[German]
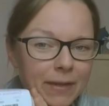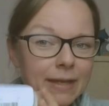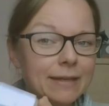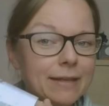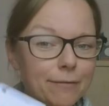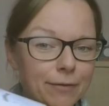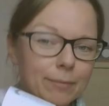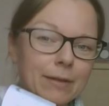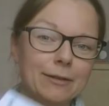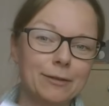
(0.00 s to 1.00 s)
die Farbe
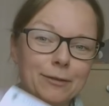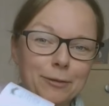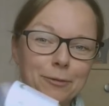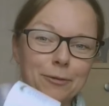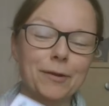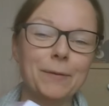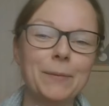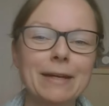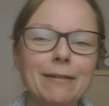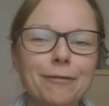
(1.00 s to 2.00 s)
kannst du dir gut
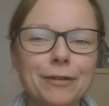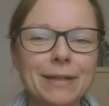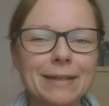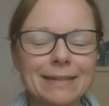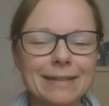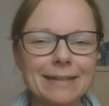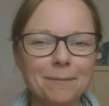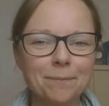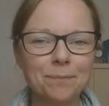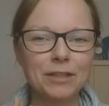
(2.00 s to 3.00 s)
vormerken für das
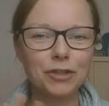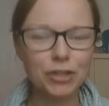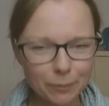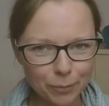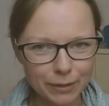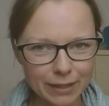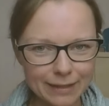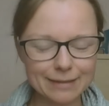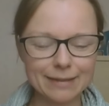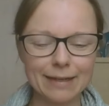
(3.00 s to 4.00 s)
ähm,
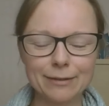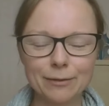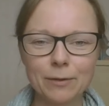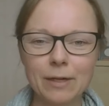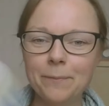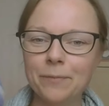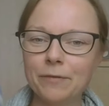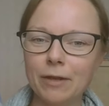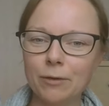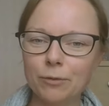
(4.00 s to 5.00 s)
Strickprojekt. Also
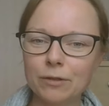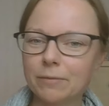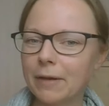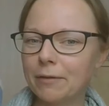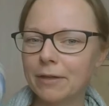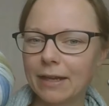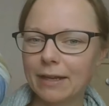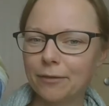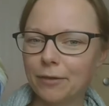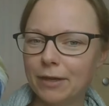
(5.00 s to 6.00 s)
wenn du zwei oder drei
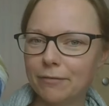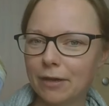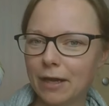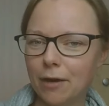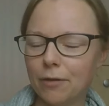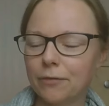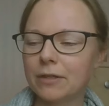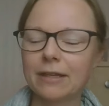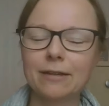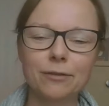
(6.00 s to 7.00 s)
Knoll davon kaufst, dann
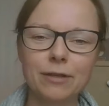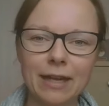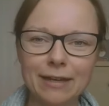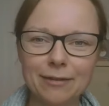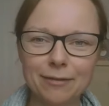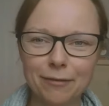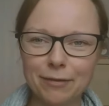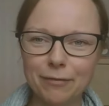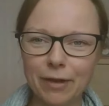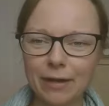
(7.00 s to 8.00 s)
kriegst du die Anleitung auf jeden
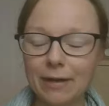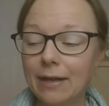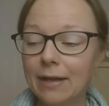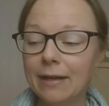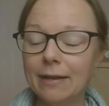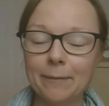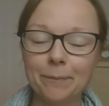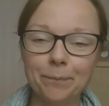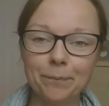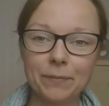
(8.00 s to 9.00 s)
Fall
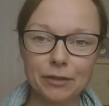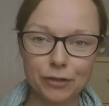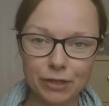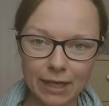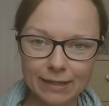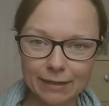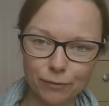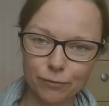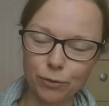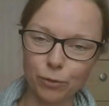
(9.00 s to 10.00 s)
ähm, geschenkt. Also
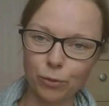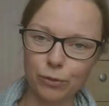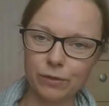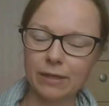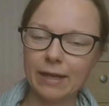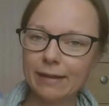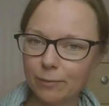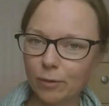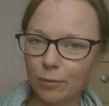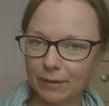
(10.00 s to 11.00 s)
für Größe S
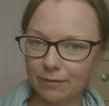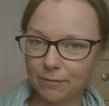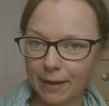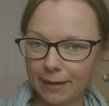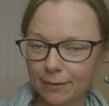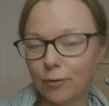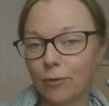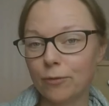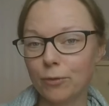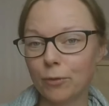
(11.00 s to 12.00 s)
braucht man zwei Knoll und
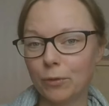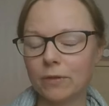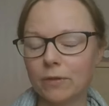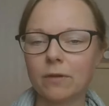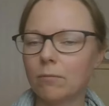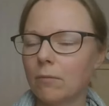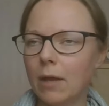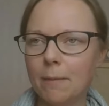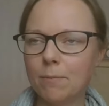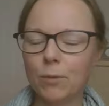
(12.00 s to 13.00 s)
für Größe
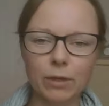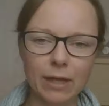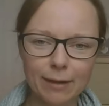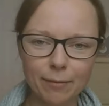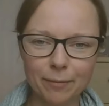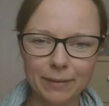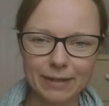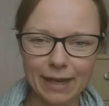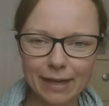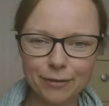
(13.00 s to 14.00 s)
M und L braucht man
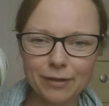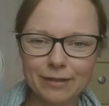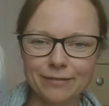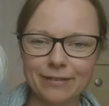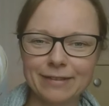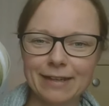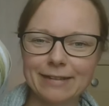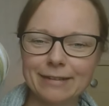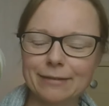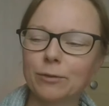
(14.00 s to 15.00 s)
drei Knoll. Deswegen sage ich
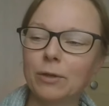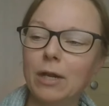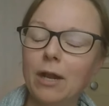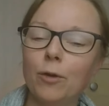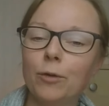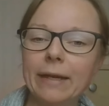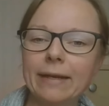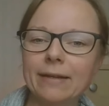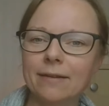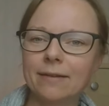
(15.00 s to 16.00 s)
das so. Und dann
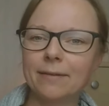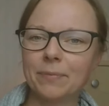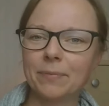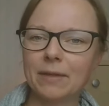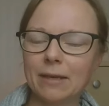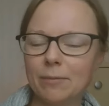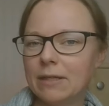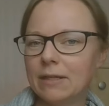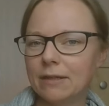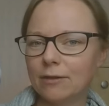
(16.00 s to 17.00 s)
ähm, gebe ich dir
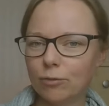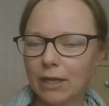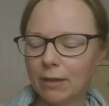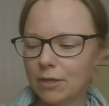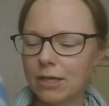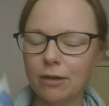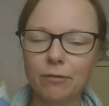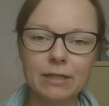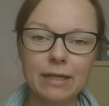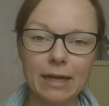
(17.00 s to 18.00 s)
dann zu deiner Bestellung
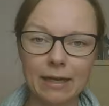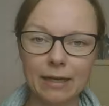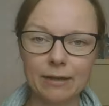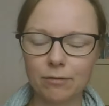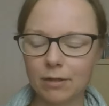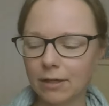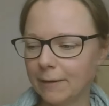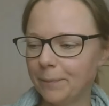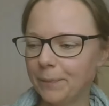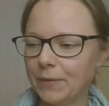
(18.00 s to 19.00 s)
die Anleitung
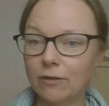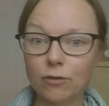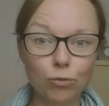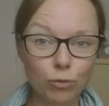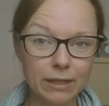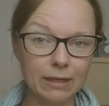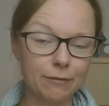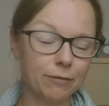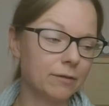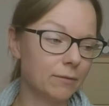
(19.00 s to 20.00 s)
ähm, dazu, die ich
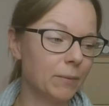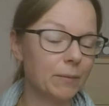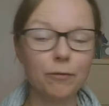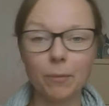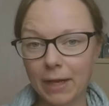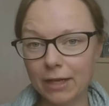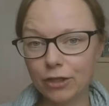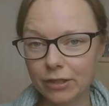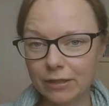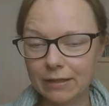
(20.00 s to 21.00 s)
von vom
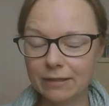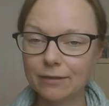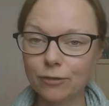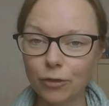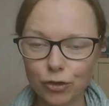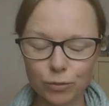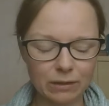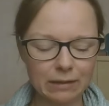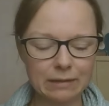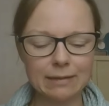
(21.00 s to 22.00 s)
Englischen ins Deutsch
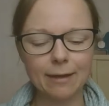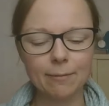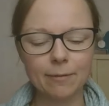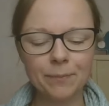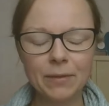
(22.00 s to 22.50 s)
übersetzt habe.